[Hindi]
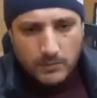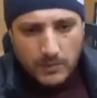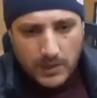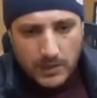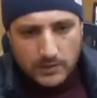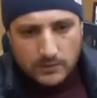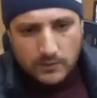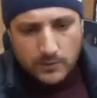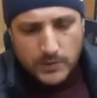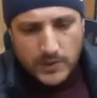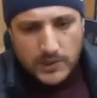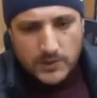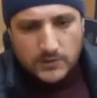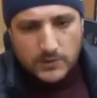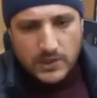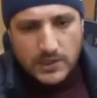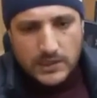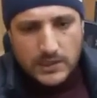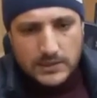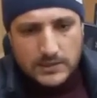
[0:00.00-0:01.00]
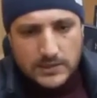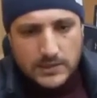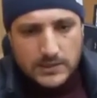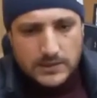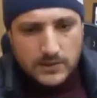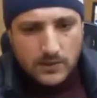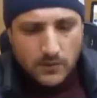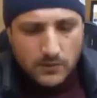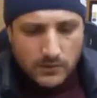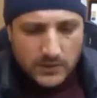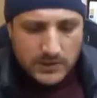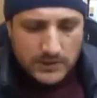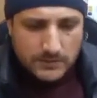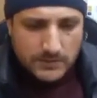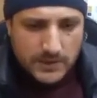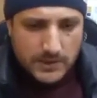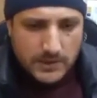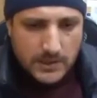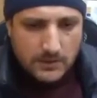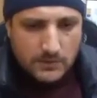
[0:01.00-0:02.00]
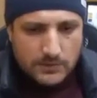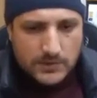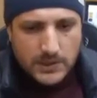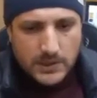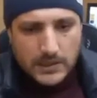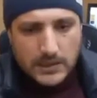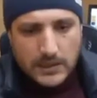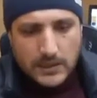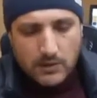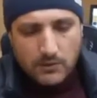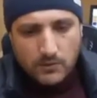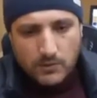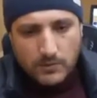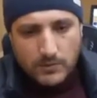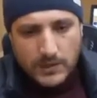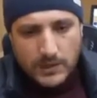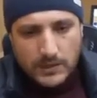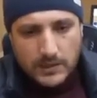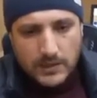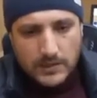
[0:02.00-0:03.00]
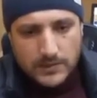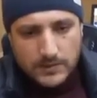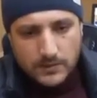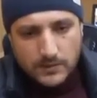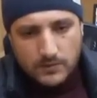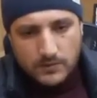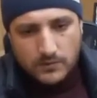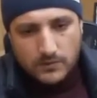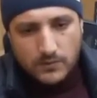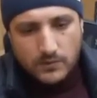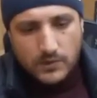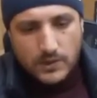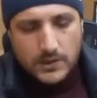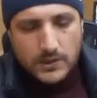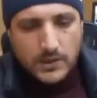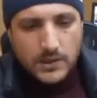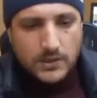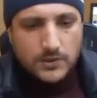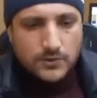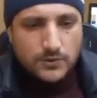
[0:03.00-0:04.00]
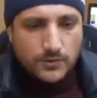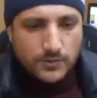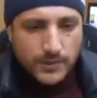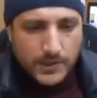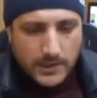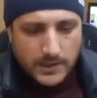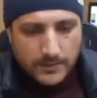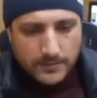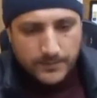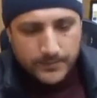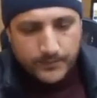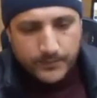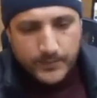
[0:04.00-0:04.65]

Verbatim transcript: बाद दोपहर जो है खासकर साउथ कश्मीर के कुछ एक इलाकों में काजीगुन कुकरनाग शुपियन